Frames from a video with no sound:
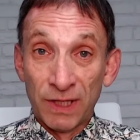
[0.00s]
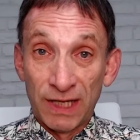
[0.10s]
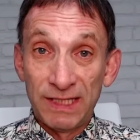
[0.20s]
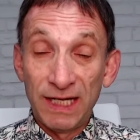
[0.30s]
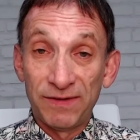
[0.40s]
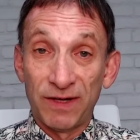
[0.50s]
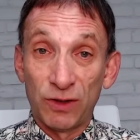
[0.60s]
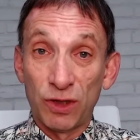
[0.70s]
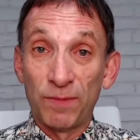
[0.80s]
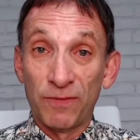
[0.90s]
действия,
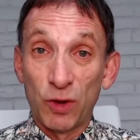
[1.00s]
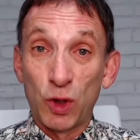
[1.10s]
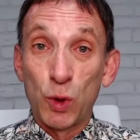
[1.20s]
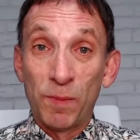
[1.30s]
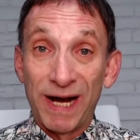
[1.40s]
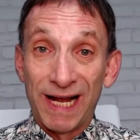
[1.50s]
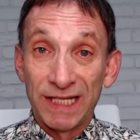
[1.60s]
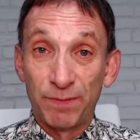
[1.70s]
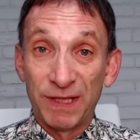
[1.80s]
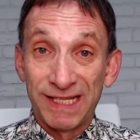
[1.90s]
которые проводит
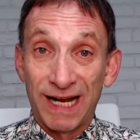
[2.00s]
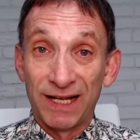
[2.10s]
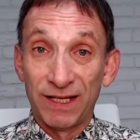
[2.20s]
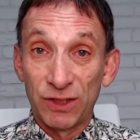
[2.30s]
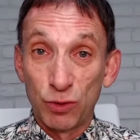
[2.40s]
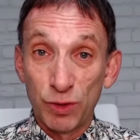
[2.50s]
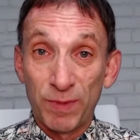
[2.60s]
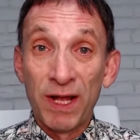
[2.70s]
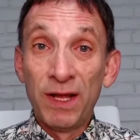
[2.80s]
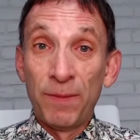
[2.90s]
любая специальная
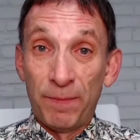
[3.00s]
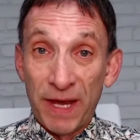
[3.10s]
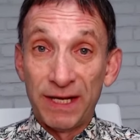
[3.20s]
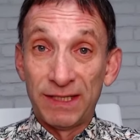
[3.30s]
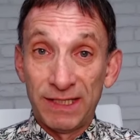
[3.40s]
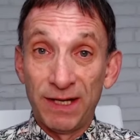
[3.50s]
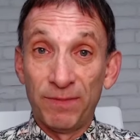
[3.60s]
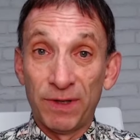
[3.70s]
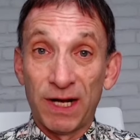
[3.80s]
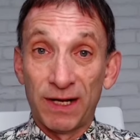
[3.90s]
служба перед
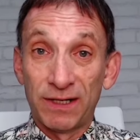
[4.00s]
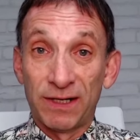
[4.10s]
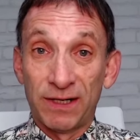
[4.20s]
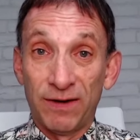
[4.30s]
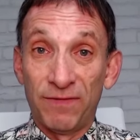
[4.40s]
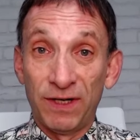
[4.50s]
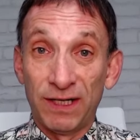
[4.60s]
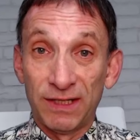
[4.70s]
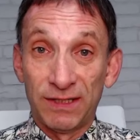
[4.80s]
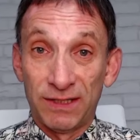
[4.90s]
тем, как
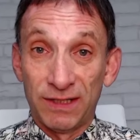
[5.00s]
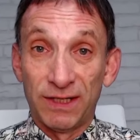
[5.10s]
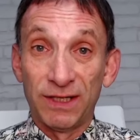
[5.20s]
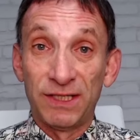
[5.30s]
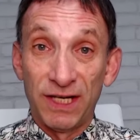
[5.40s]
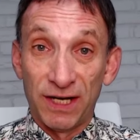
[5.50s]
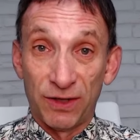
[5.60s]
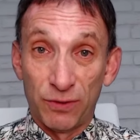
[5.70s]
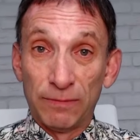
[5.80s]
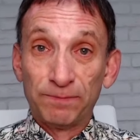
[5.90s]
выдать
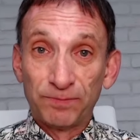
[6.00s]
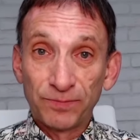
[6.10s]
технику